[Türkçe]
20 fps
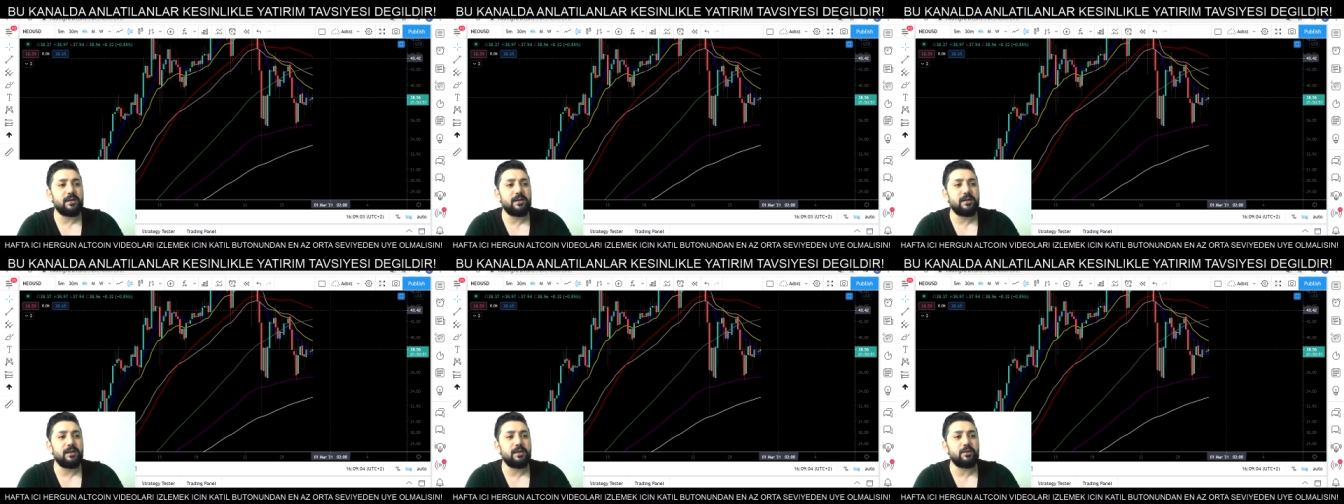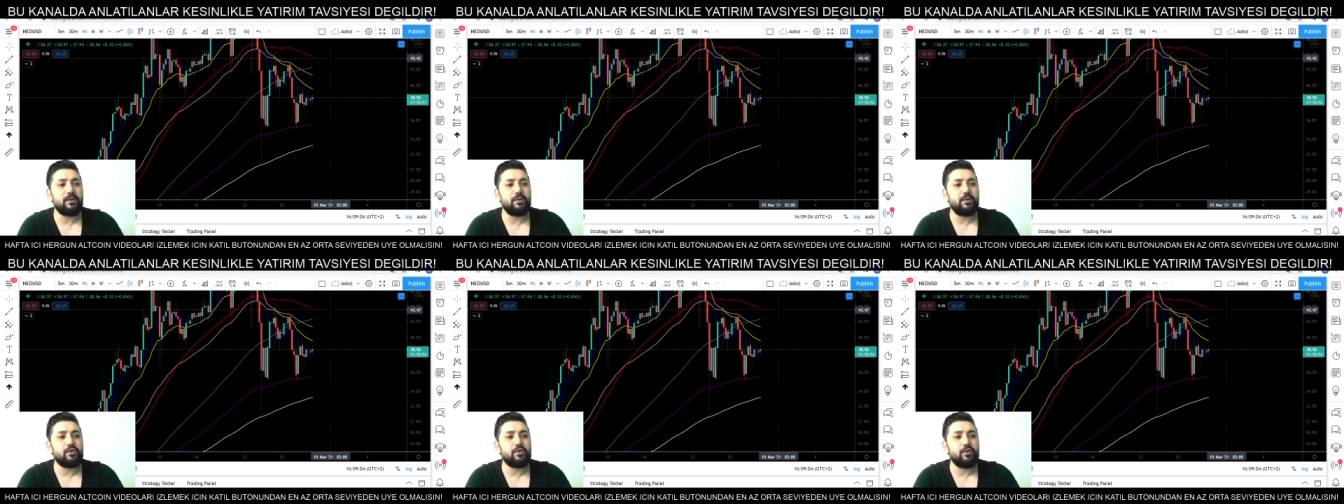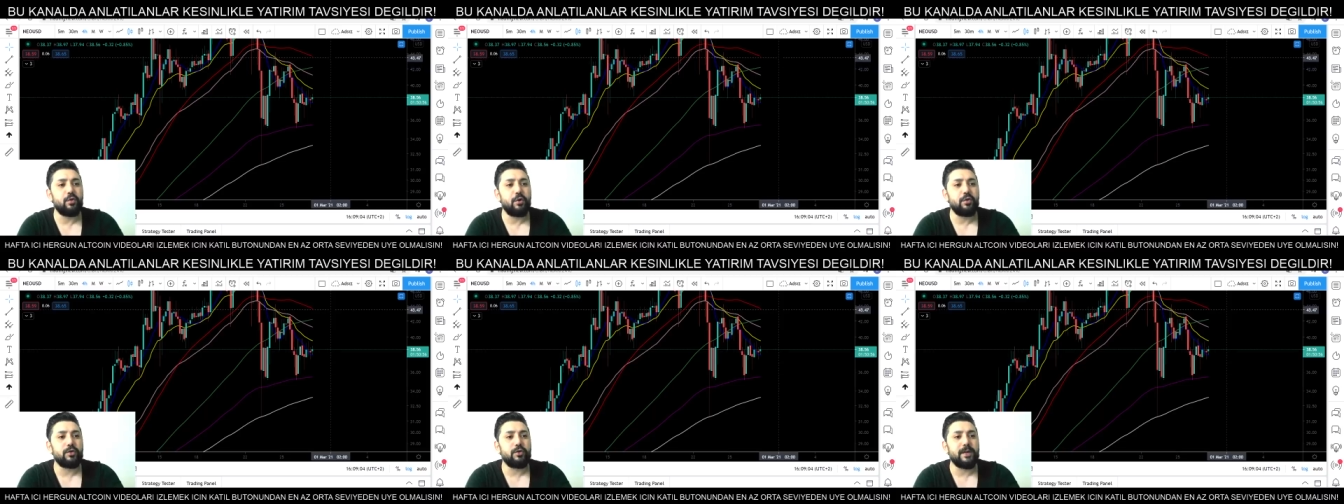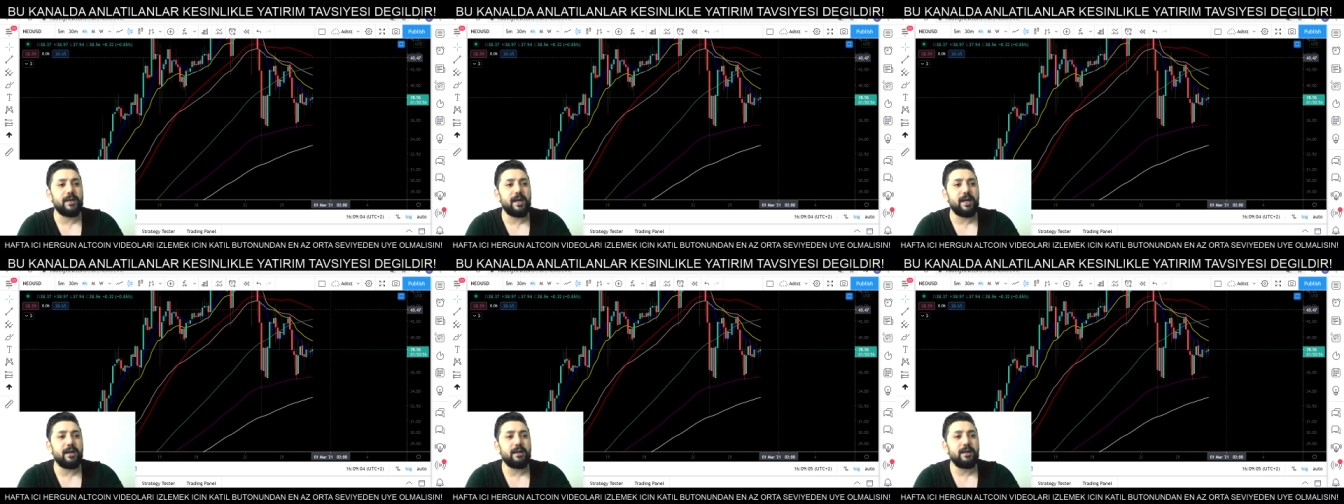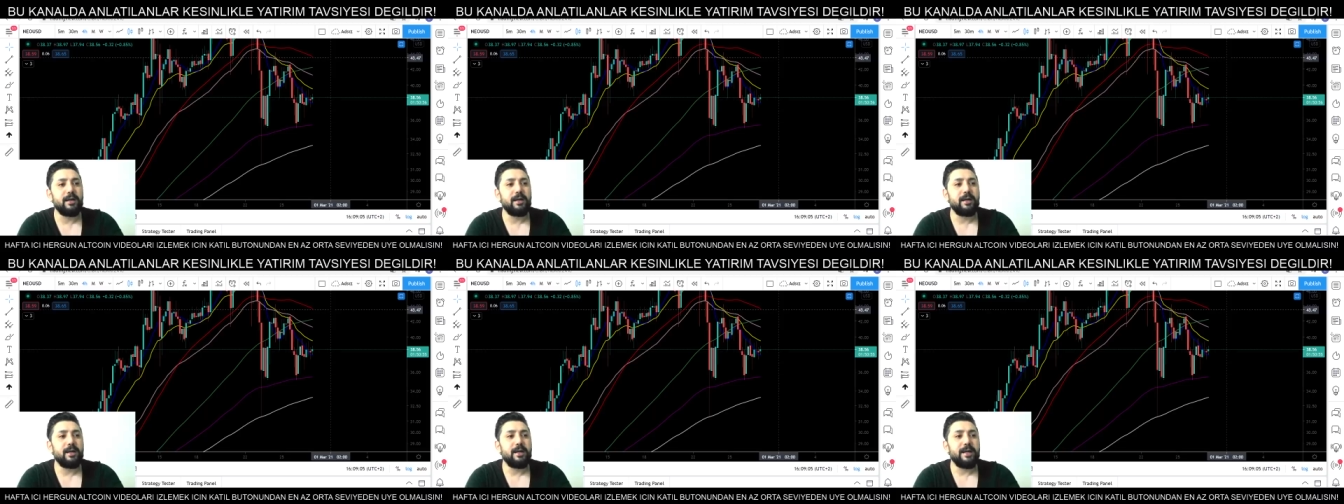
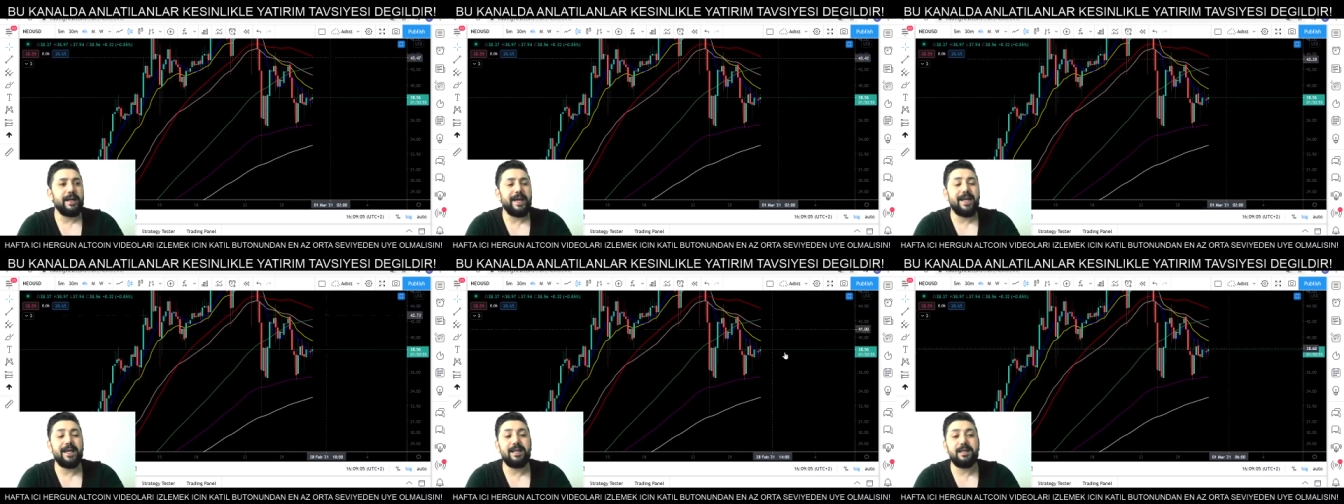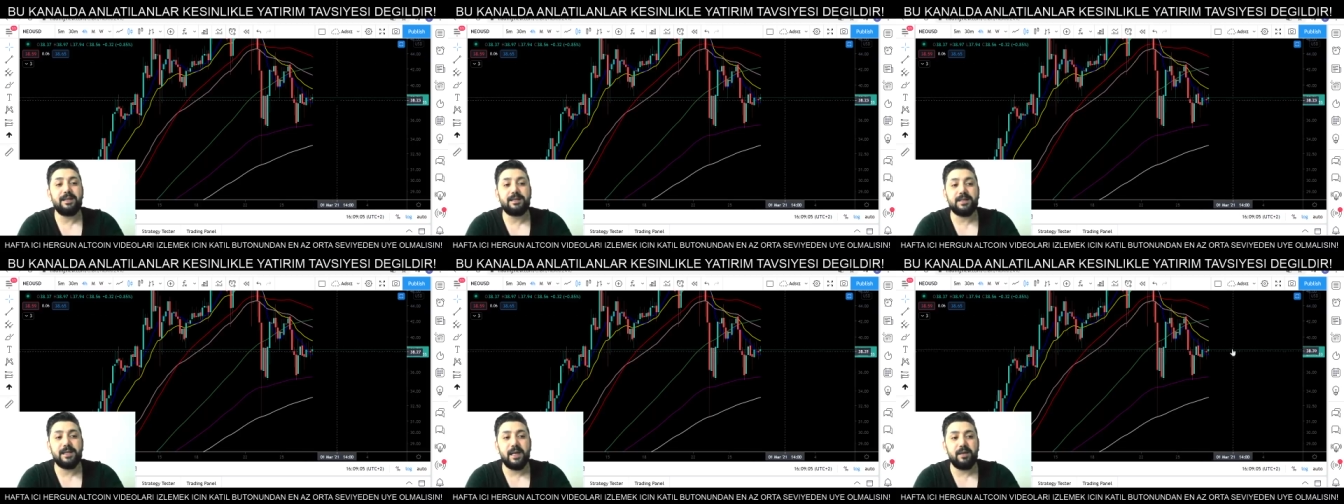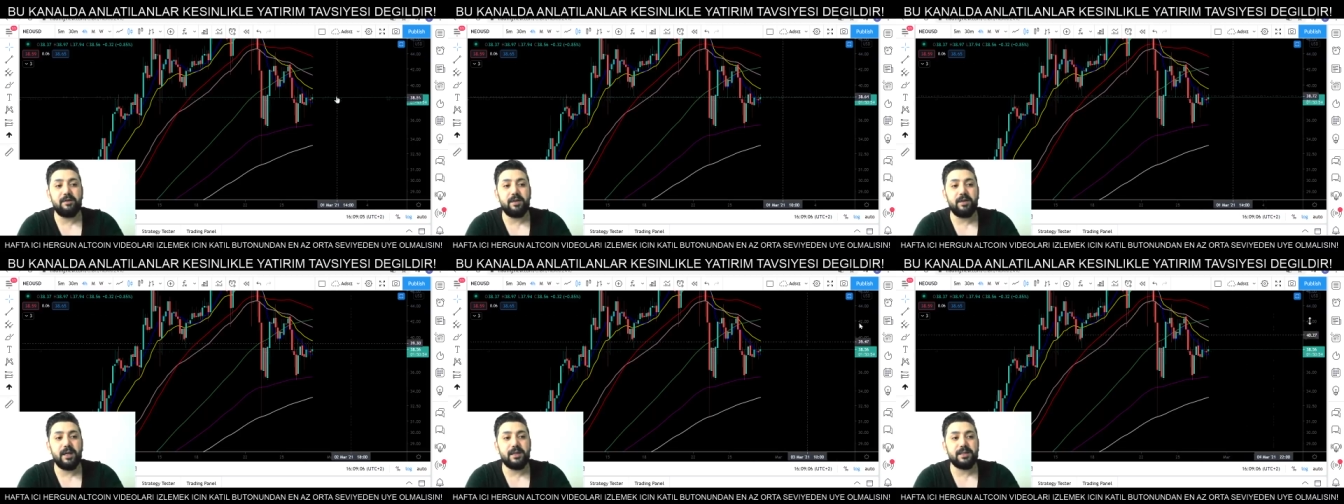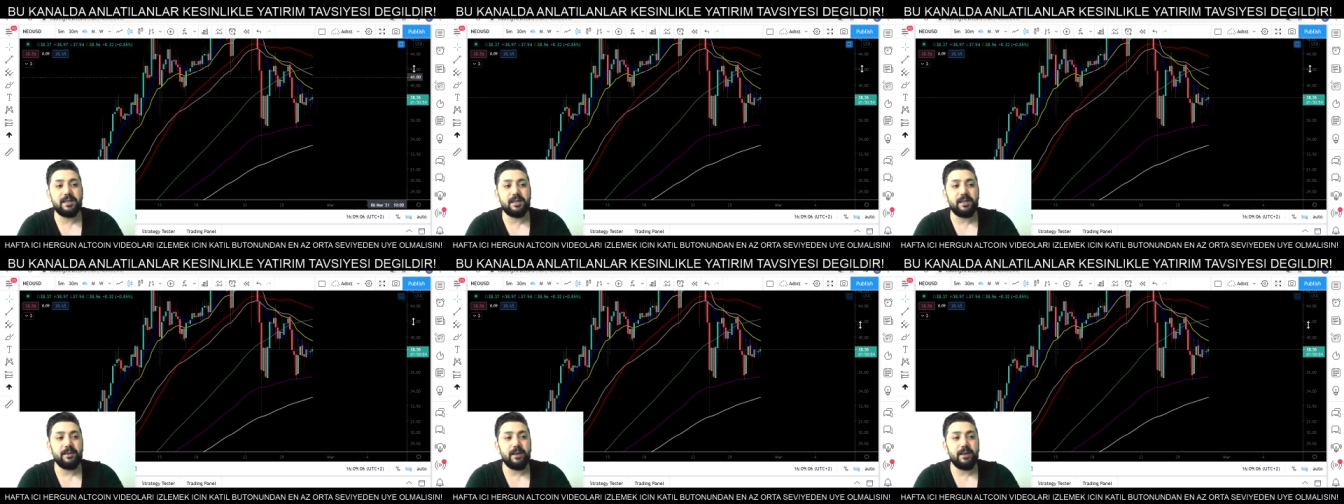43.50 seviyesi.